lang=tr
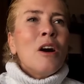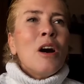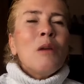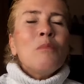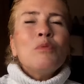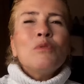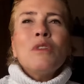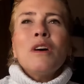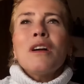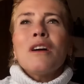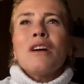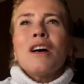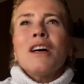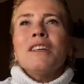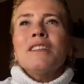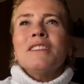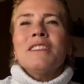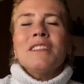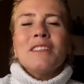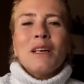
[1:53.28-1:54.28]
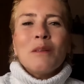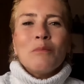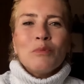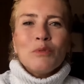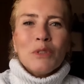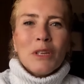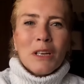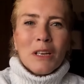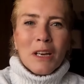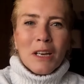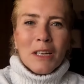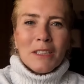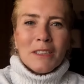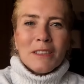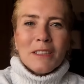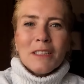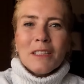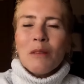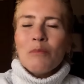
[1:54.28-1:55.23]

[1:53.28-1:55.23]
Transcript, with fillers: ama bunlar hayır diyor, ama bunlar hayır diyor,